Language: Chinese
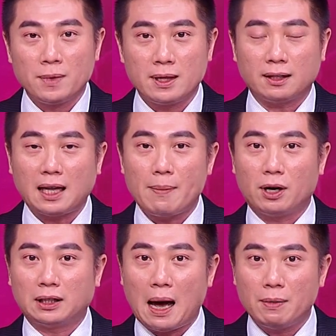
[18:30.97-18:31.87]
那代
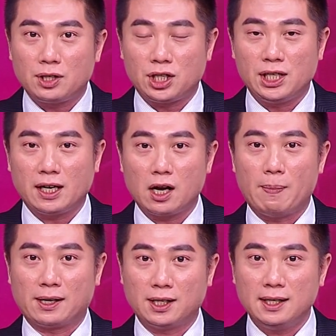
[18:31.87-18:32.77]
表他们即将要
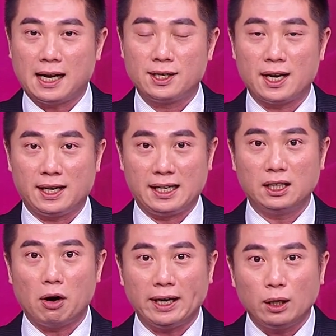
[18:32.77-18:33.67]
把生产线移
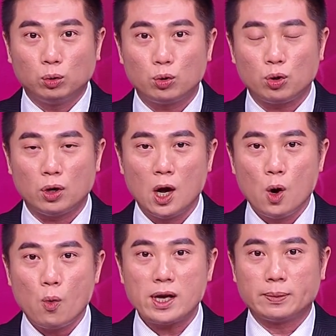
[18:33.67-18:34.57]
到印度去，
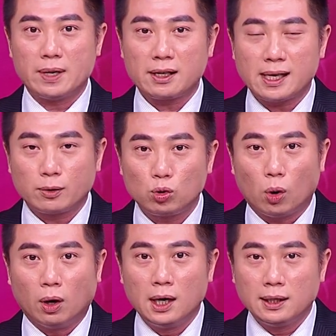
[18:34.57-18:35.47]
为什么要这样做？